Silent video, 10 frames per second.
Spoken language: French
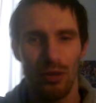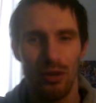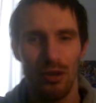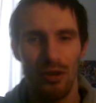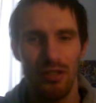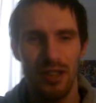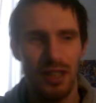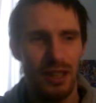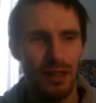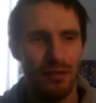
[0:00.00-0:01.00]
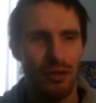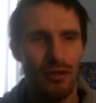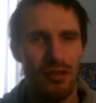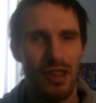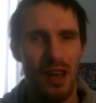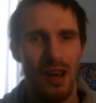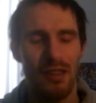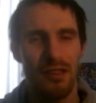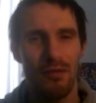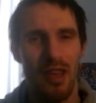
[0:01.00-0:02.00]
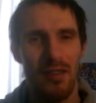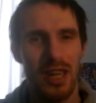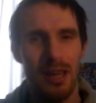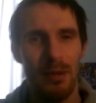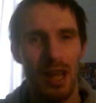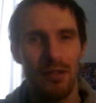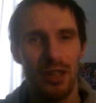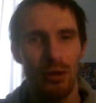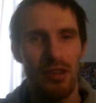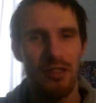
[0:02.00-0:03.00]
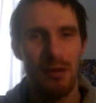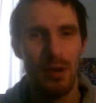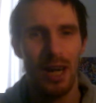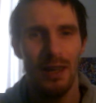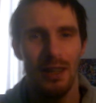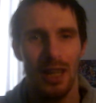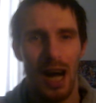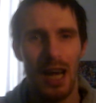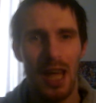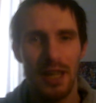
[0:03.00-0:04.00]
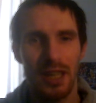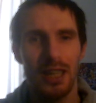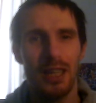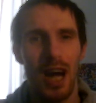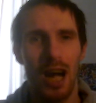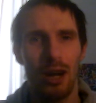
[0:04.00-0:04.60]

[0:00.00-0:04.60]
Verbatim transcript: Donc euh, si vous, si vous avez aimé la vidéo, n'hésitez pas à liker, à